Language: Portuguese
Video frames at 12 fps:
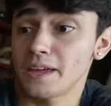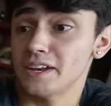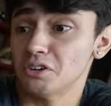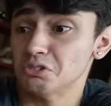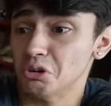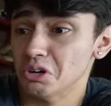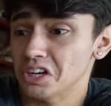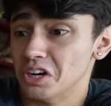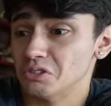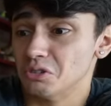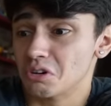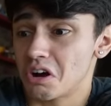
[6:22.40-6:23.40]
Reinaldo,
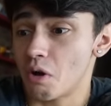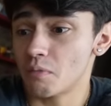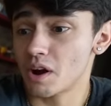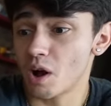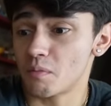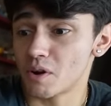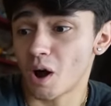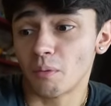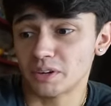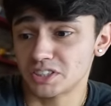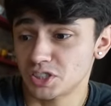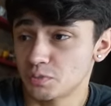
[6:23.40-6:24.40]
Reinaldo, calma, calma,
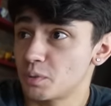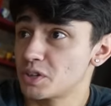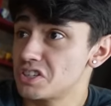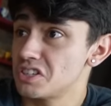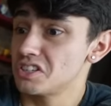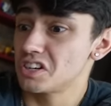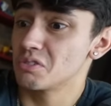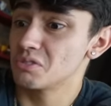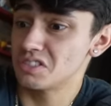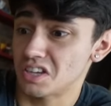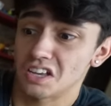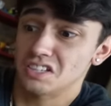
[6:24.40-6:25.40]
calma. A gente pode
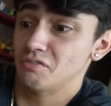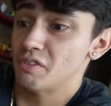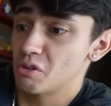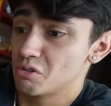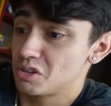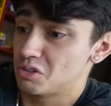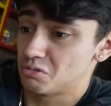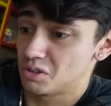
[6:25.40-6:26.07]
negociar. Você falou que queria um